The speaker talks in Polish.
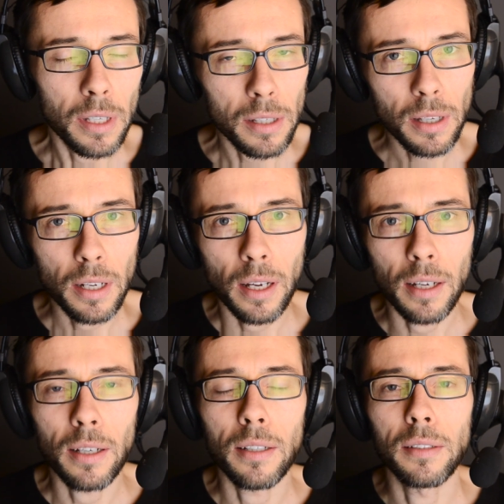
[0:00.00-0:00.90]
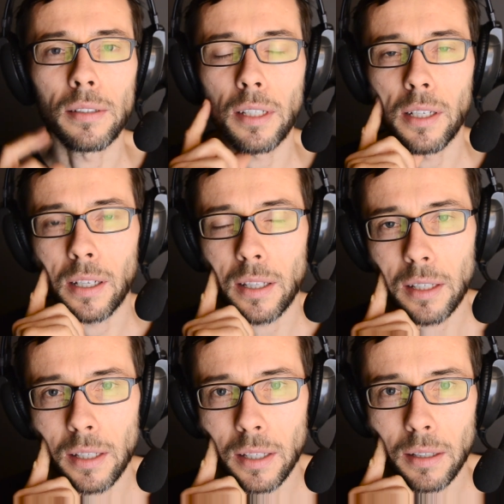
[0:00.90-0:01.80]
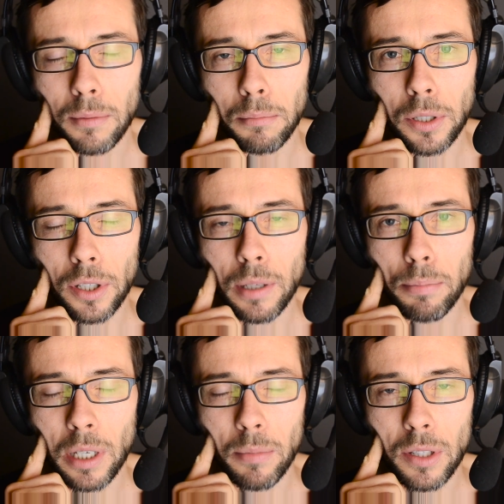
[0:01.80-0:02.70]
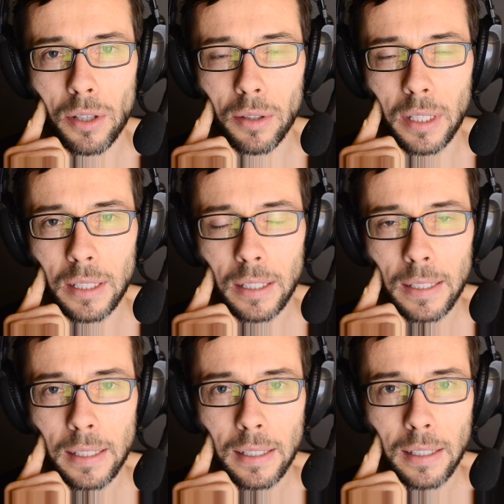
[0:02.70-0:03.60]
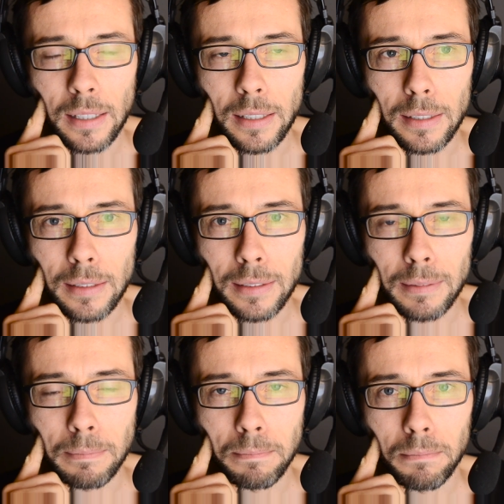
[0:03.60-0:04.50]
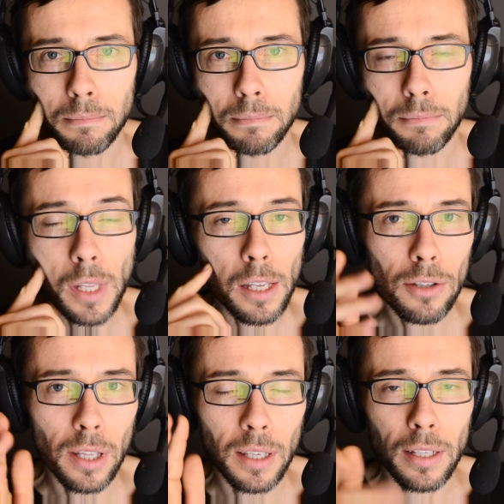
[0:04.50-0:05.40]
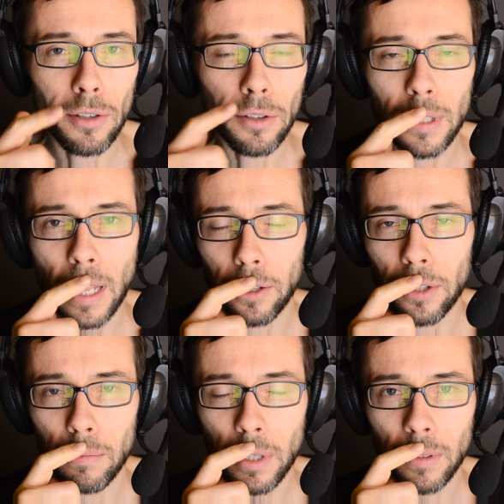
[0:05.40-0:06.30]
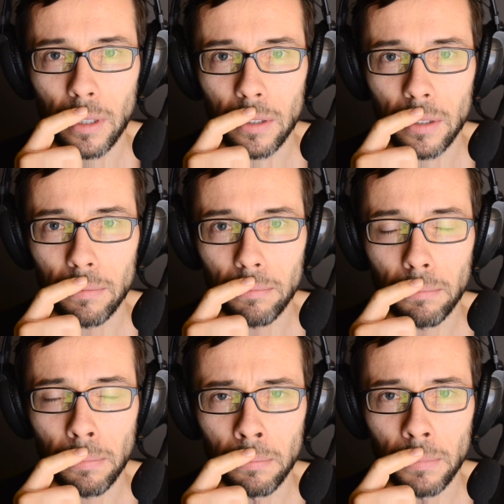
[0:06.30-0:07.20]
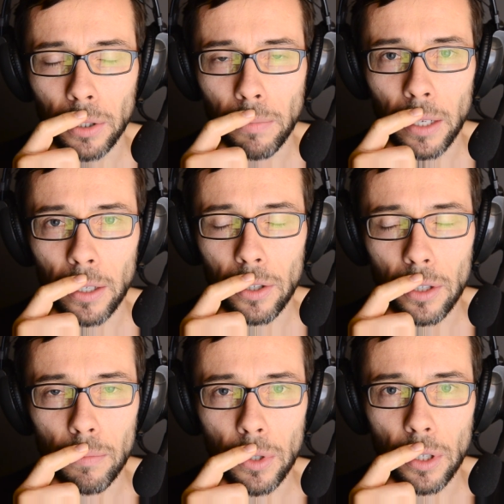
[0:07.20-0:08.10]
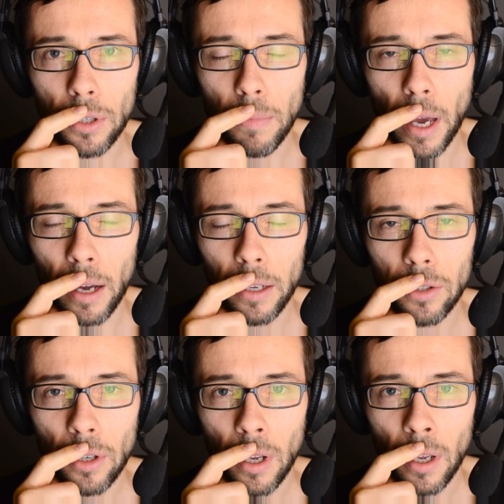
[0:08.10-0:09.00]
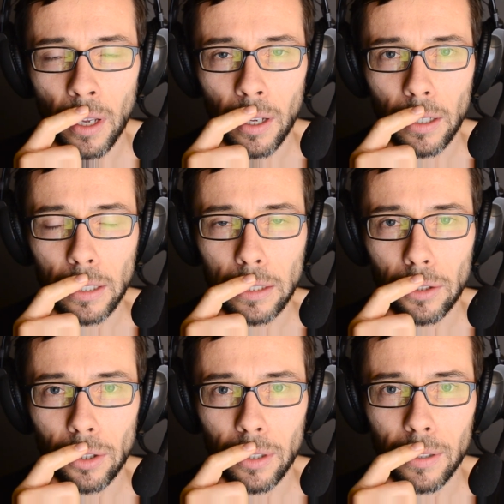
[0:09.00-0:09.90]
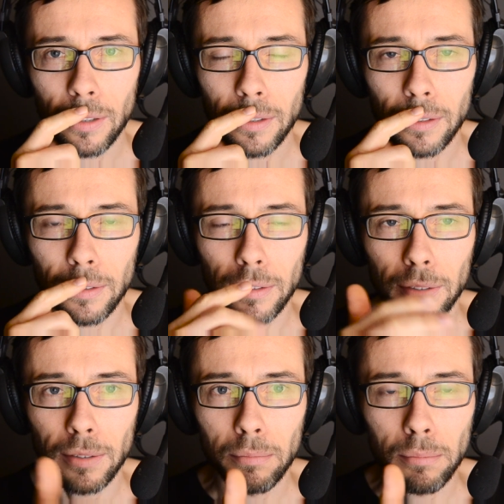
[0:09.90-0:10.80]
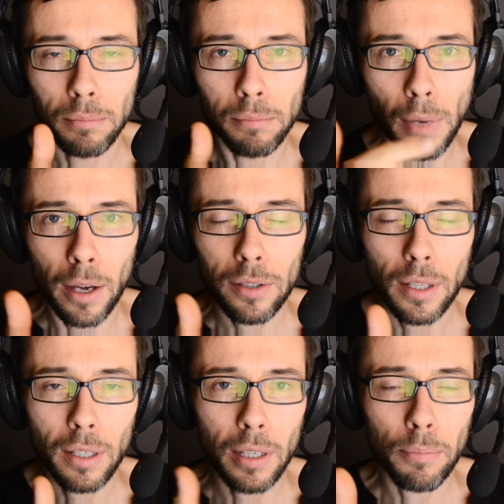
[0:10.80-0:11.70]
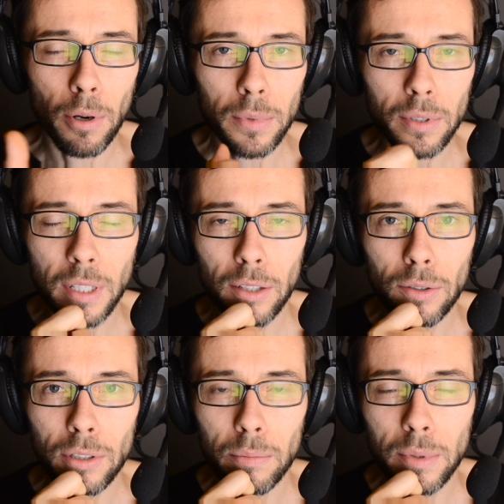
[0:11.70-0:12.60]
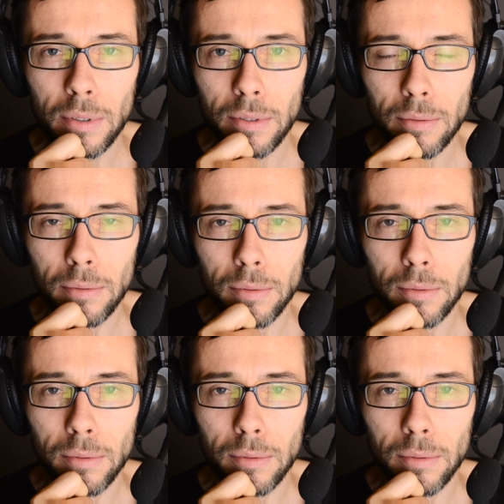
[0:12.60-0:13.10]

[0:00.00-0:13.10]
jest kilka, kilka takich myśli przemyconych, nie jest to takie jednoznaczne, prawda? Śmianie się, żeby się śmiać. Czy miałaś taki pomysł na to, żeby